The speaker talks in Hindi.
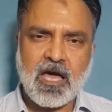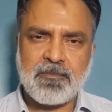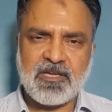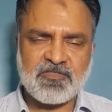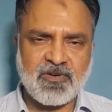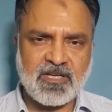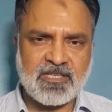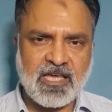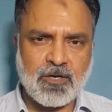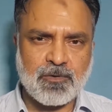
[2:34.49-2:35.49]
अभी इस वक्त
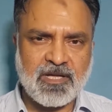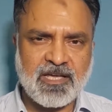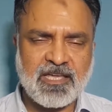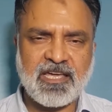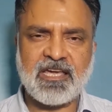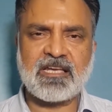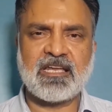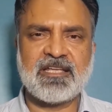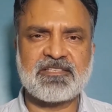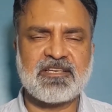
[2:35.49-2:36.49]
क्या हो रहा है कि
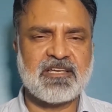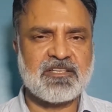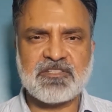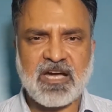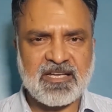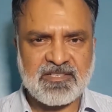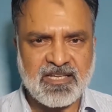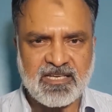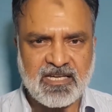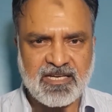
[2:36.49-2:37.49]
एयरलाइंस जहाज़
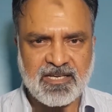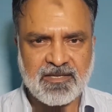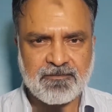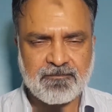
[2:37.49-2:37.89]
नहीं ला रही